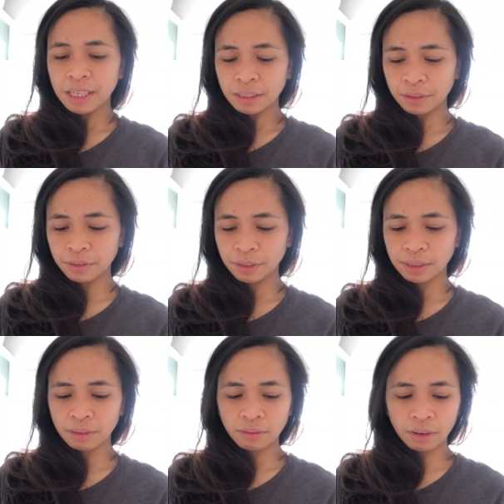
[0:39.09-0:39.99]
So,
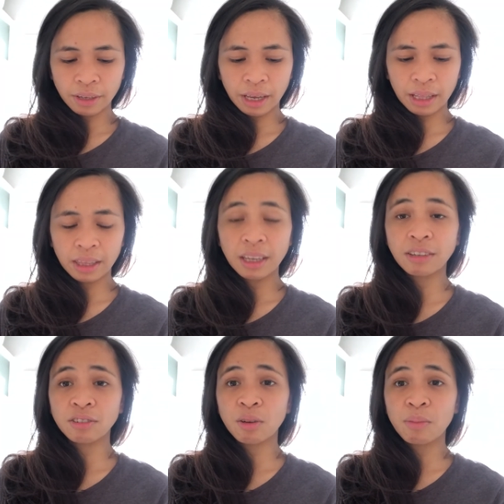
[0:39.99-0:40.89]
first of all, yeah, thank
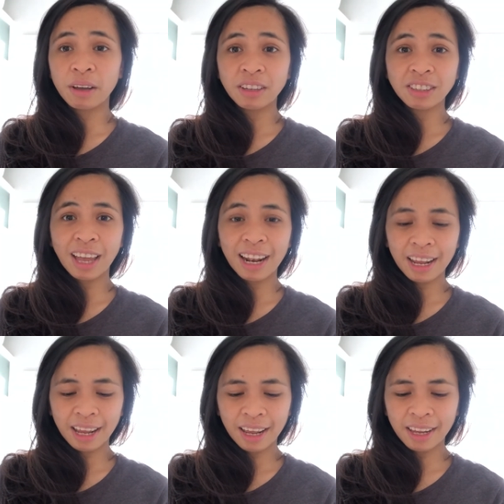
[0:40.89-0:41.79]
you so much,
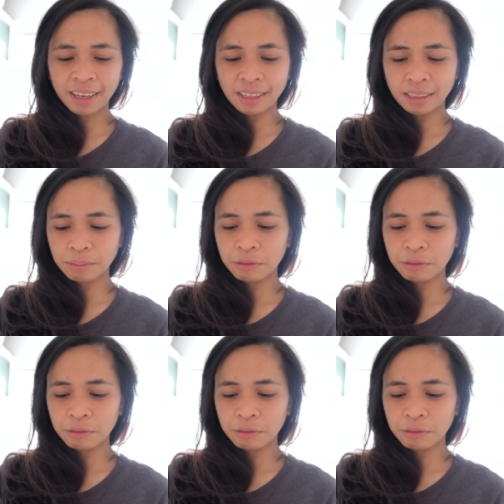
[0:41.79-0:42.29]
Ellen.